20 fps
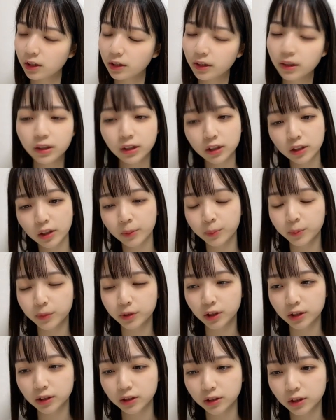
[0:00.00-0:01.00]
ゆいたんも
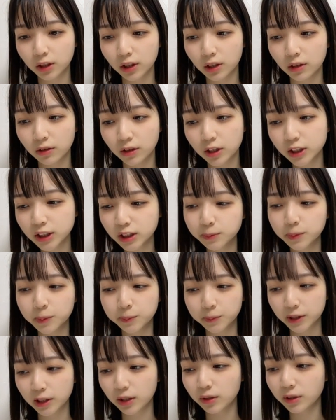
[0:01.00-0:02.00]
確か黄色かすみ
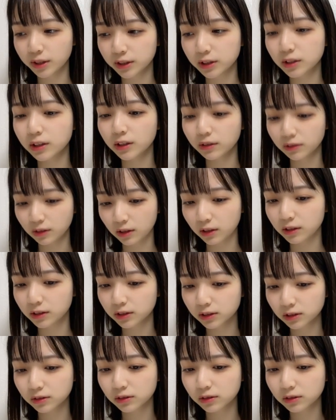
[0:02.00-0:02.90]
も黄色入ってたよね確